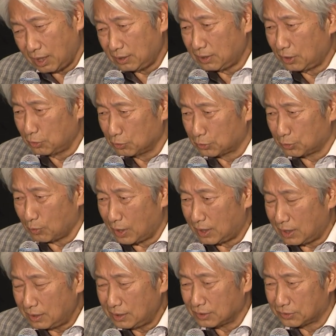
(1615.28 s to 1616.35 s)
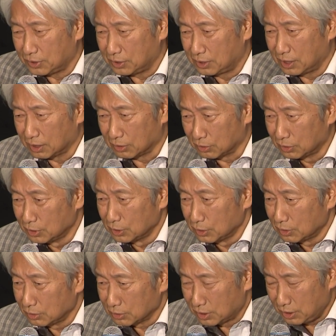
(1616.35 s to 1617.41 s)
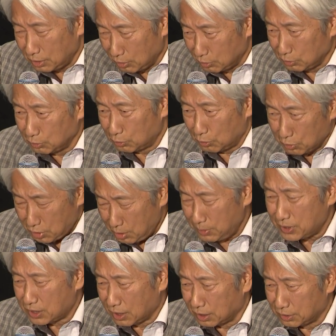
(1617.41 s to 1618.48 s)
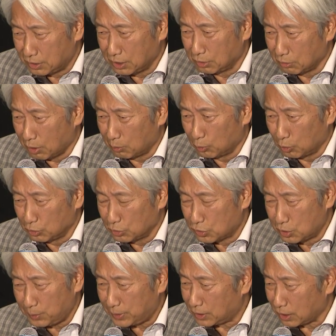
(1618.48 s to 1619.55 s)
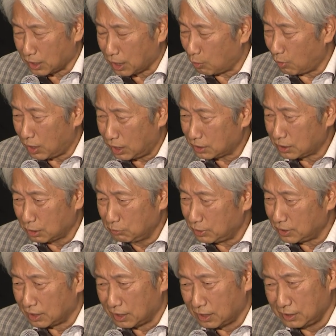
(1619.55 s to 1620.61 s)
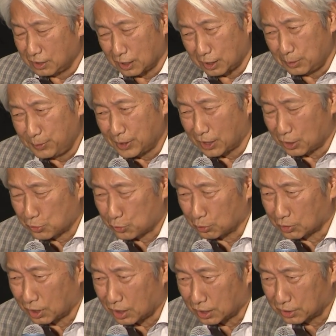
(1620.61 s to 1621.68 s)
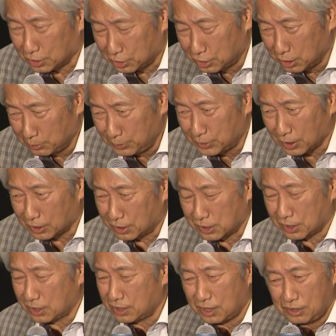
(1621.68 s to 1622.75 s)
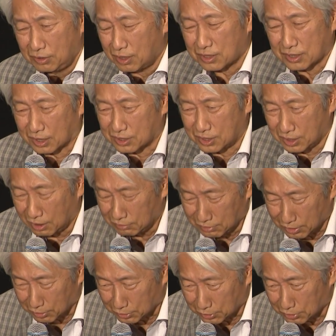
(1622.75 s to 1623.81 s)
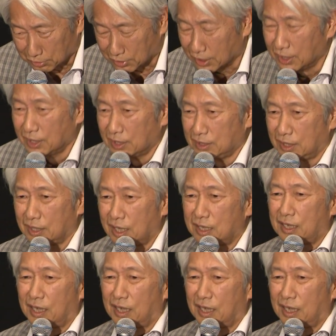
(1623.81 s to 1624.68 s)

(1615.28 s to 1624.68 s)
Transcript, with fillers: だろうって分かんなくて言ってんの利光が言ってるのはもう全てなんか分かった上で何やら意味がありそうだなって言ってるみたいで全然ニュアンスが違うんだよって言うん で何